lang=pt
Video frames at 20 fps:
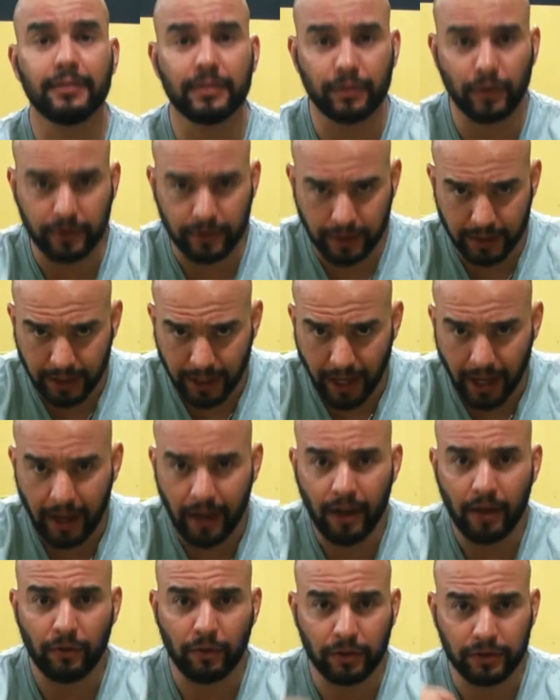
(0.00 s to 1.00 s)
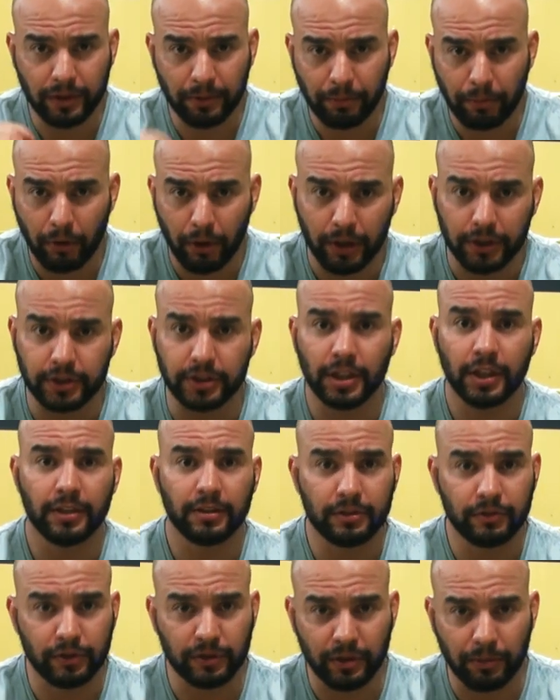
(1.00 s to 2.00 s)
Se você quer, você pode.
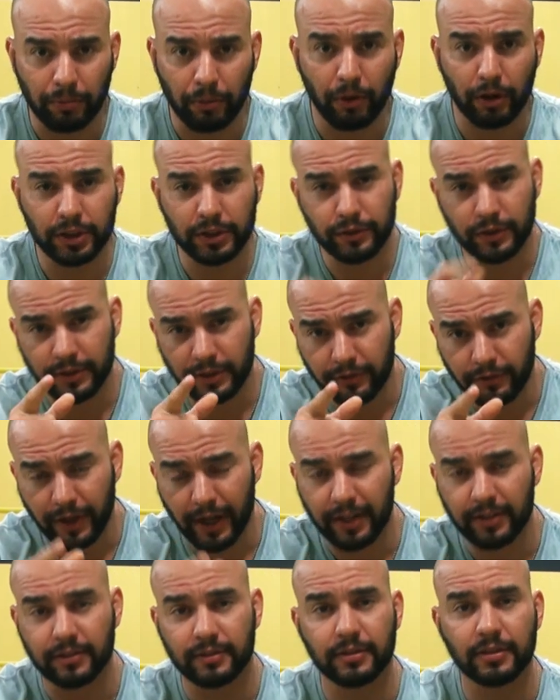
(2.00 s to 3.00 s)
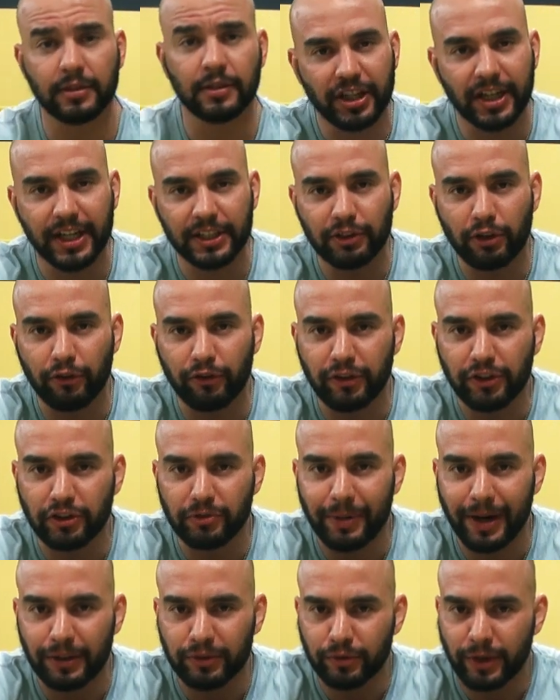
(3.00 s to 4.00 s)
Se você pode, você faz. Chegando ao fim de
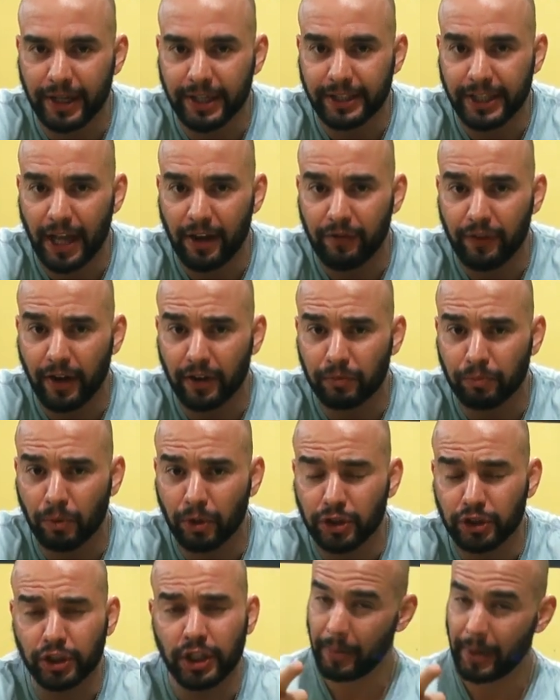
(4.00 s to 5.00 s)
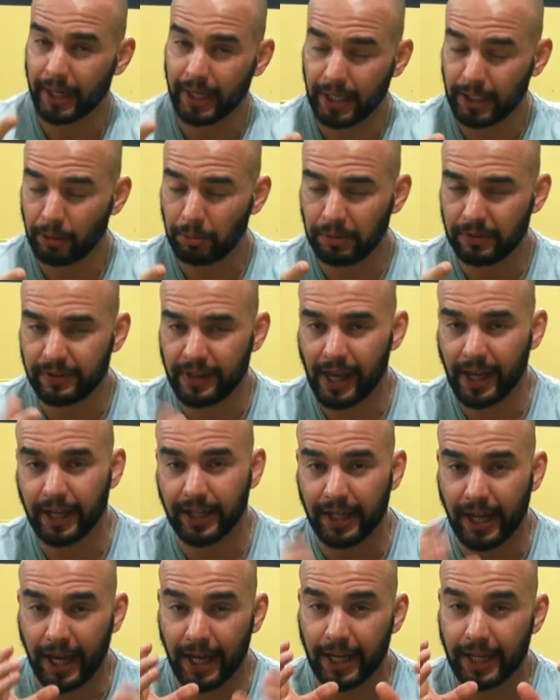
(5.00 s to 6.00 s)
mais um RTF Responde. Para quem não me
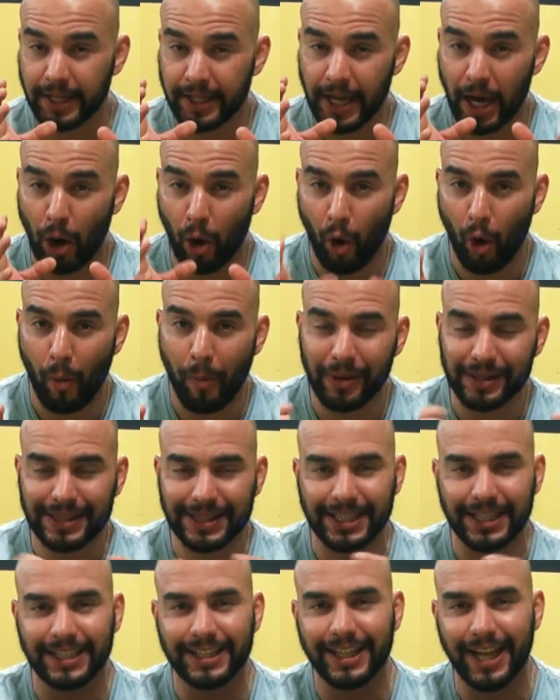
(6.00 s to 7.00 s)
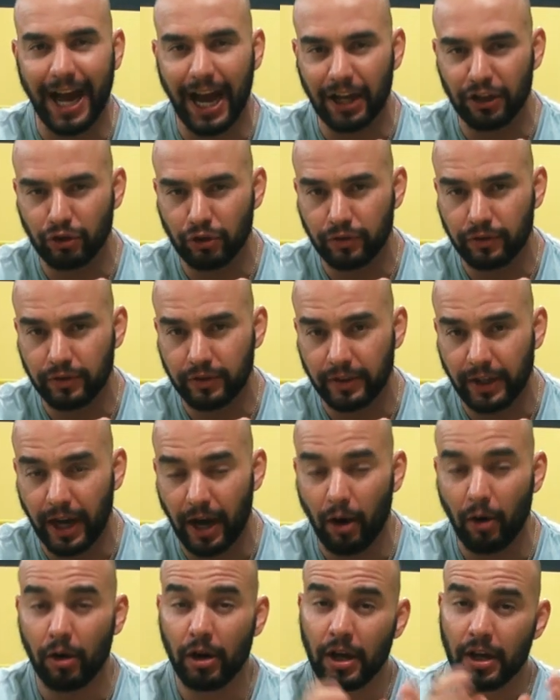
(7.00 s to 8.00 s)
segue lá em arroba Trindade
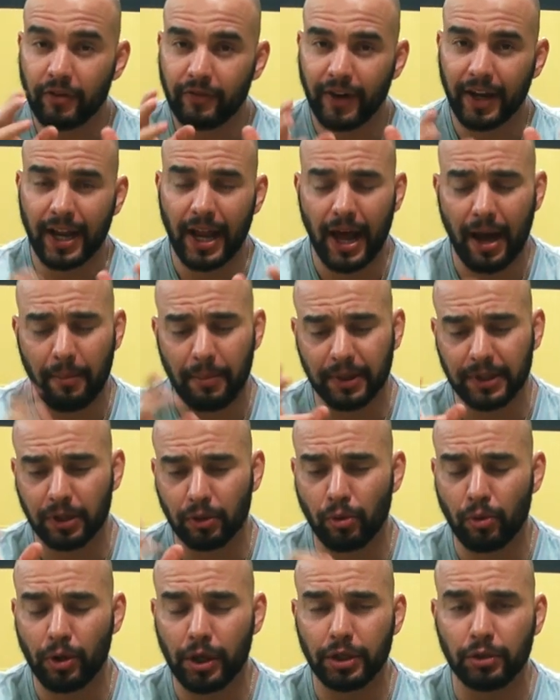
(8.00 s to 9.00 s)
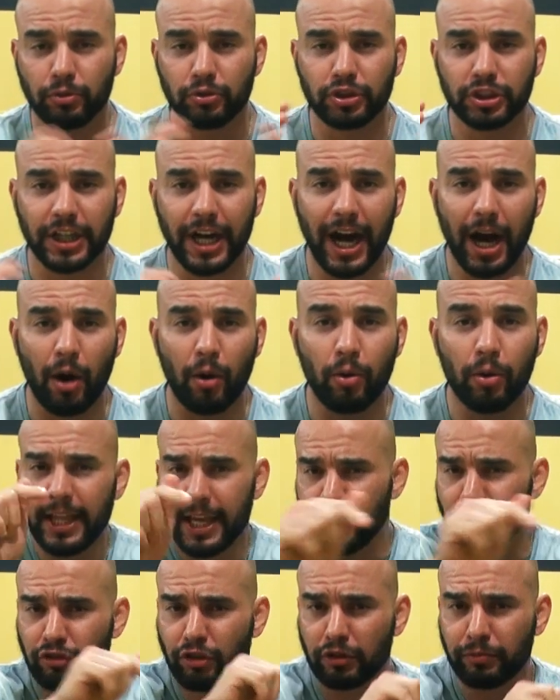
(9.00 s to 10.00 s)
Oficial, vai lá, manda um oi, um tchau.
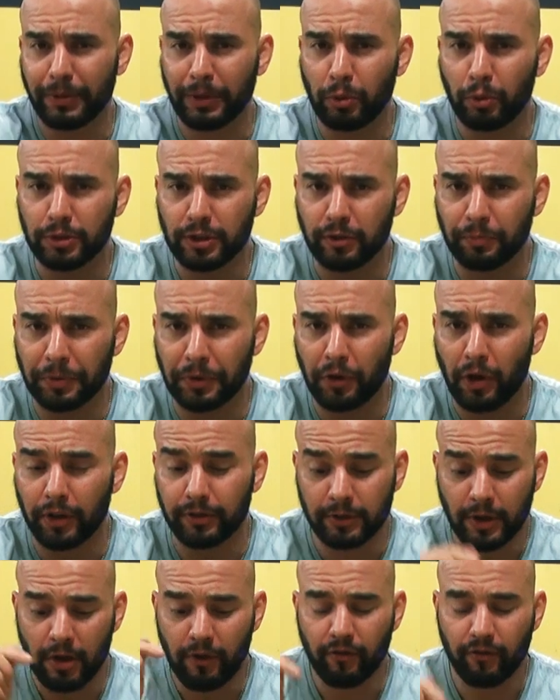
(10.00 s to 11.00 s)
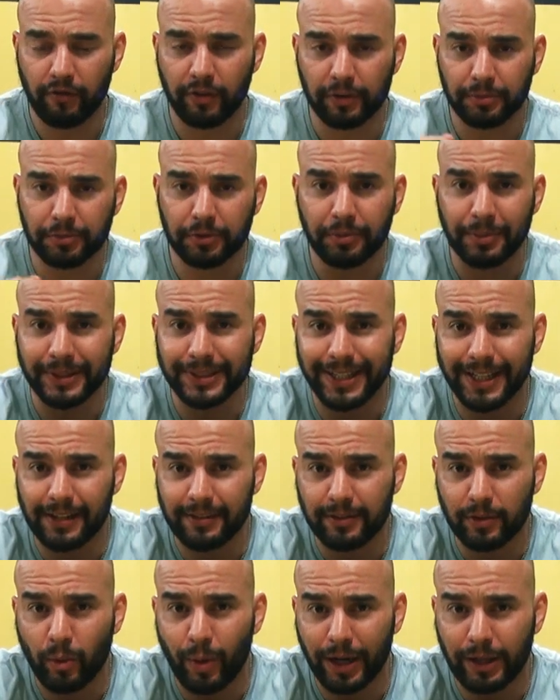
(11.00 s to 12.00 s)
Deixe suas perguntas para nós. Vamos manter
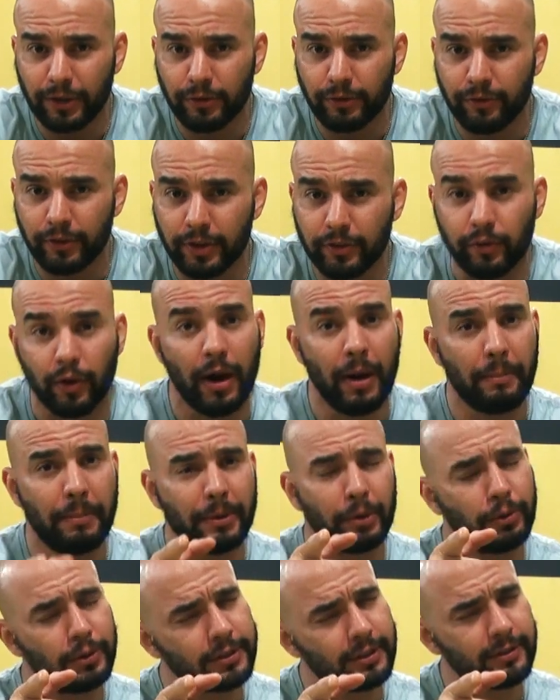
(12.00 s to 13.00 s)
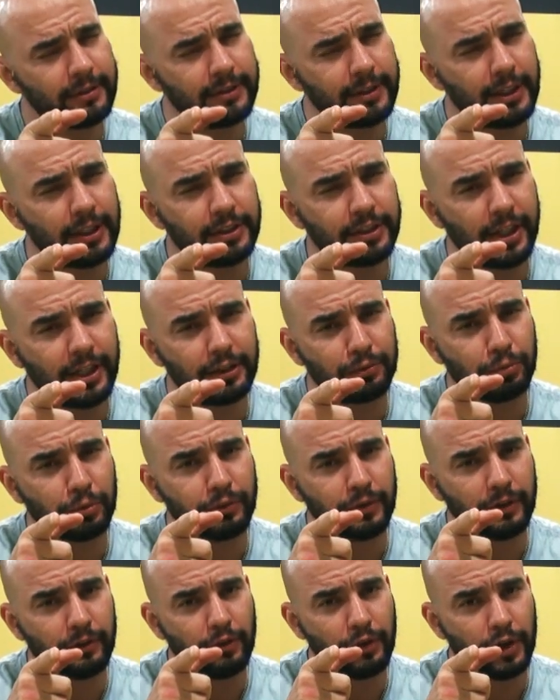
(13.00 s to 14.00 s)
esse quadro vivo. Perguntas inteligentes, por
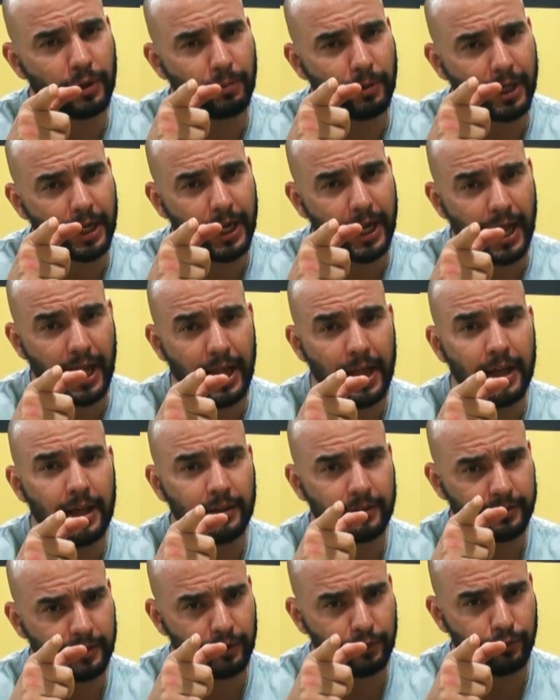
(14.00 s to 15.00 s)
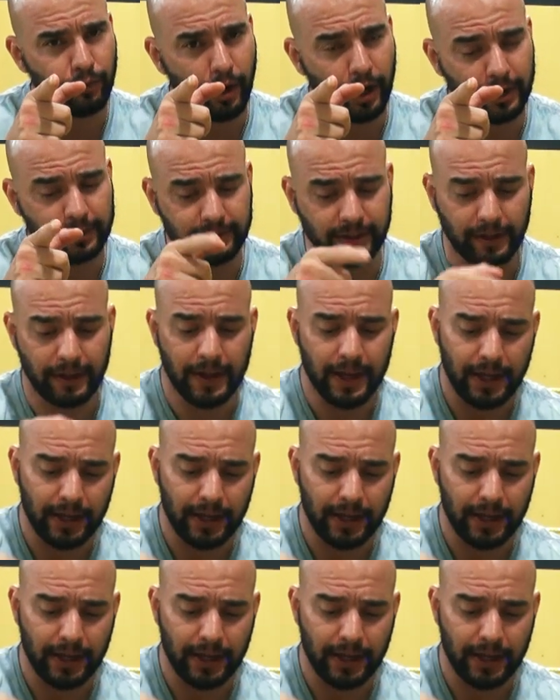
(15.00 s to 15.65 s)
favor, bora lá. Se esforcem.